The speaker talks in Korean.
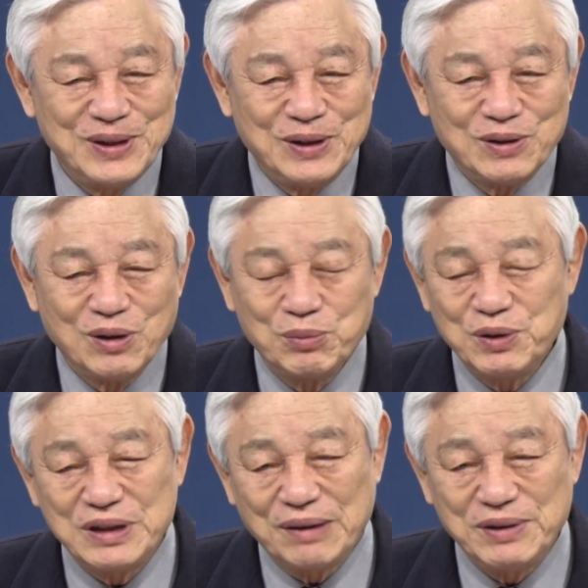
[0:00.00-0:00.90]

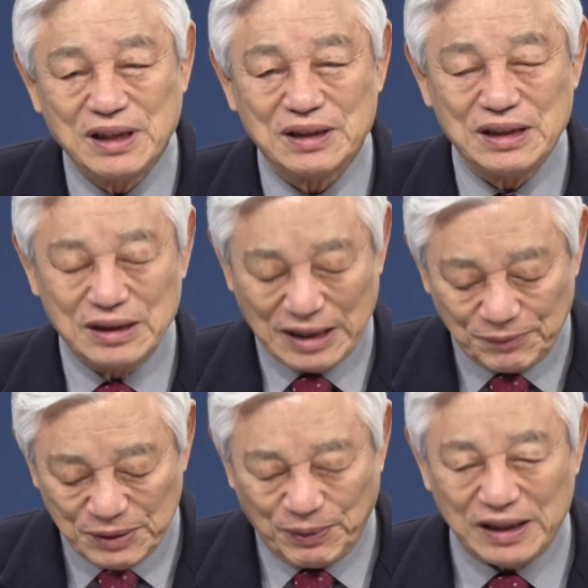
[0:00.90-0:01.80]
너무 재밌는 이
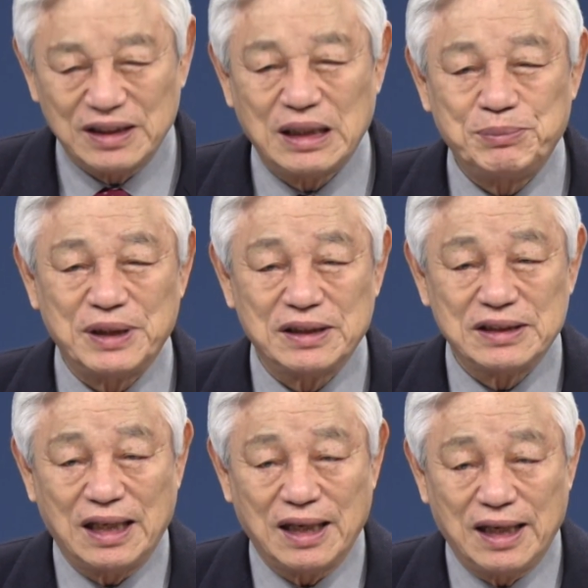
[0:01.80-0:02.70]
38년 된
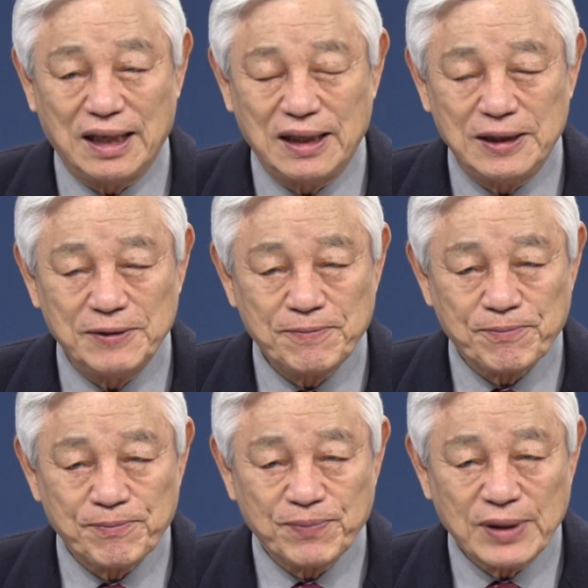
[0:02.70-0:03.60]
병자가
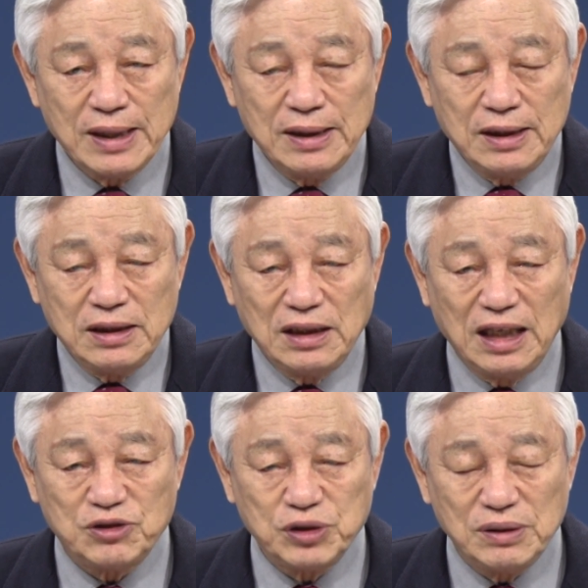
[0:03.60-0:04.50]

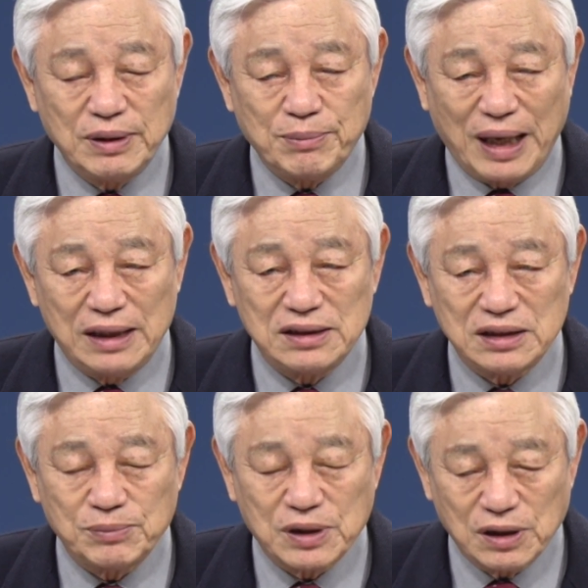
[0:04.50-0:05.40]
예수님의
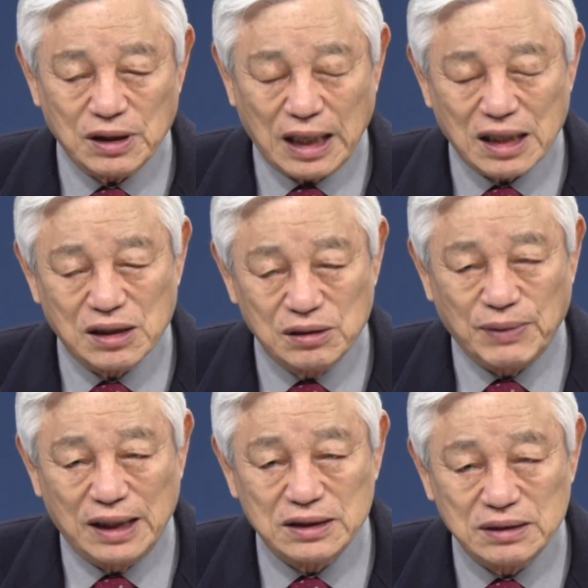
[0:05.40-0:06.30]
말씀 그러라는 그
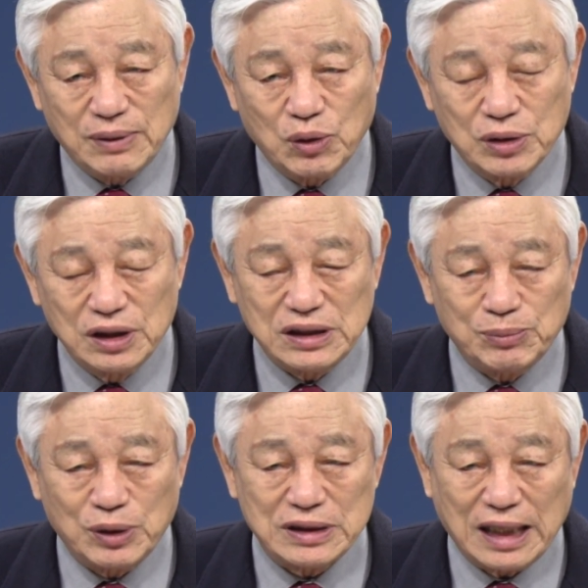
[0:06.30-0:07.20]
말씀하고
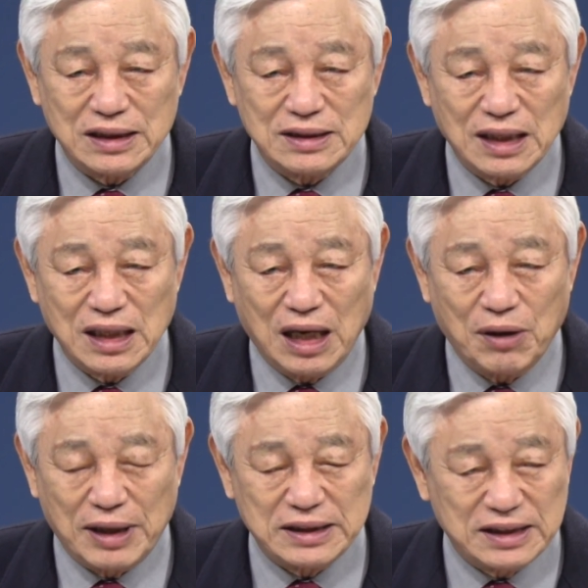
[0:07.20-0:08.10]
거침본 자기 생각
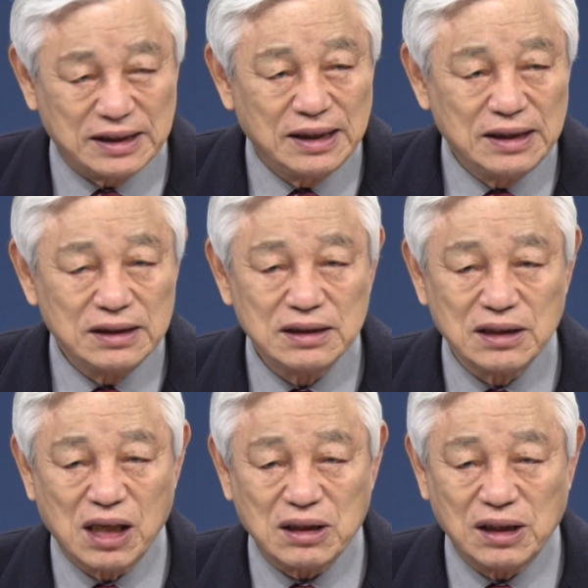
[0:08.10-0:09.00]
같이
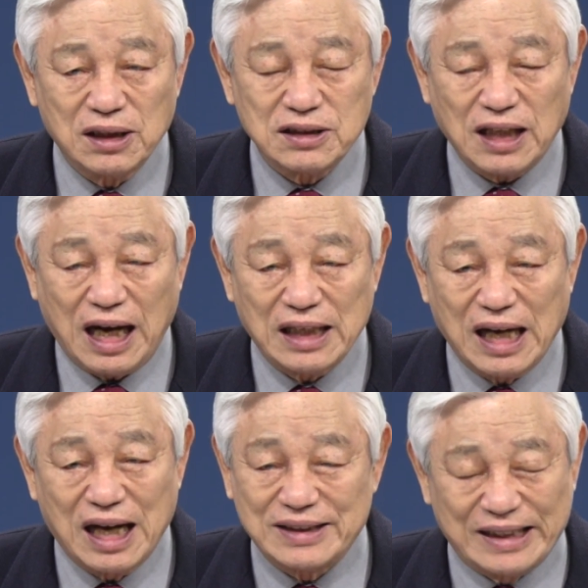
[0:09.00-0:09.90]
섞어서
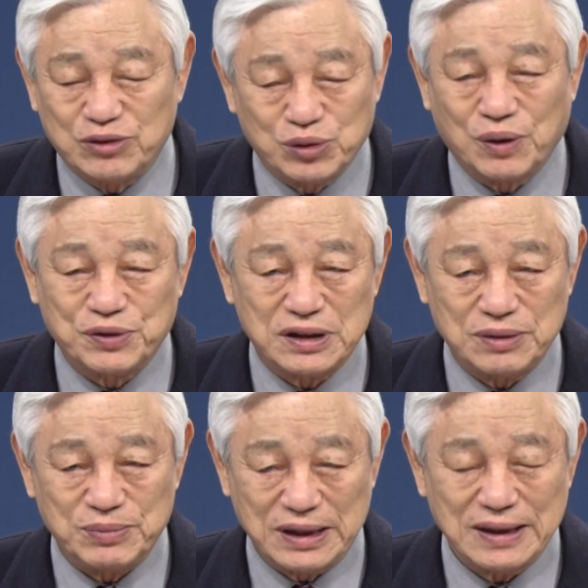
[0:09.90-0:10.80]
하나가 될 수는
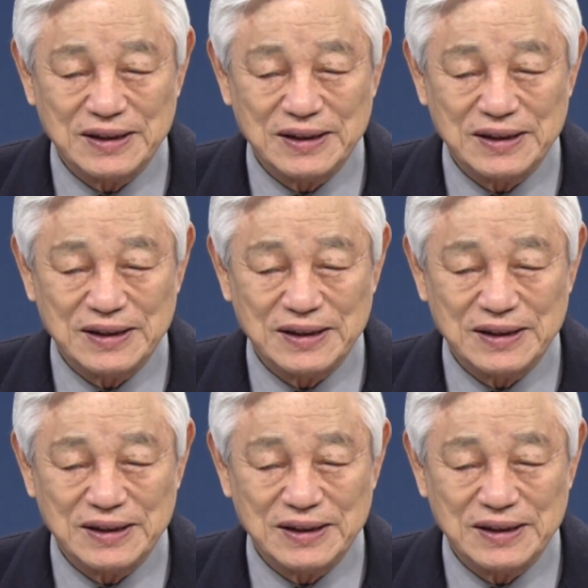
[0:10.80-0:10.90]
없었습니다.